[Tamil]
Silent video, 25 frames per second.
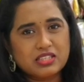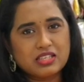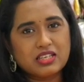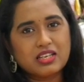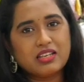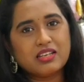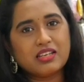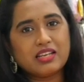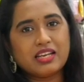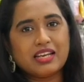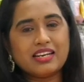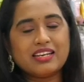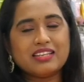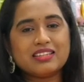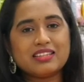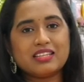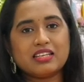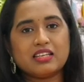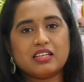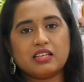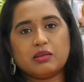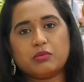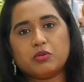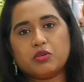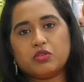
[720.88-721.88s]
இல்லை எனி
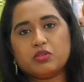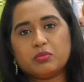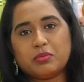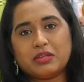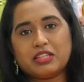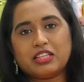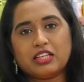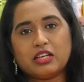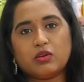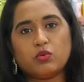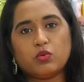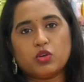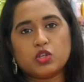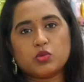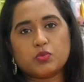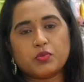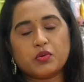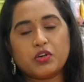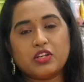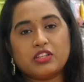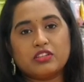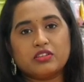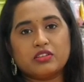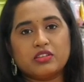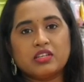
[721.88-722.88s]
திங் நம்ம வந்து பார்த்திங்கன்னா வாஷ்
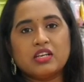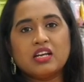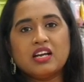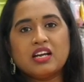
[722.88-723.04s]
பண்ணால் அது